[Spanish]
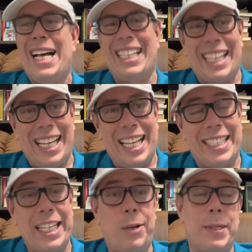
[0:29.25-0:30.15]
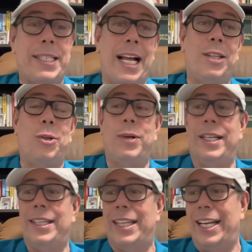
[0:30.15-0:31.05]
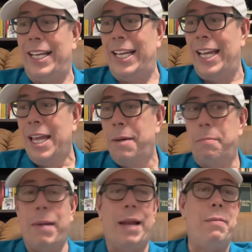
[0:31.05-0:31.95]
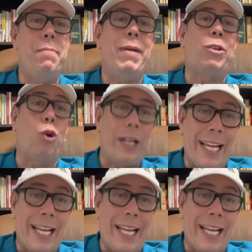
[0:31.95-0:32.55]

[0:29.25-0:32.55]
a tres a cinco asaltos entre Marvin Vettori,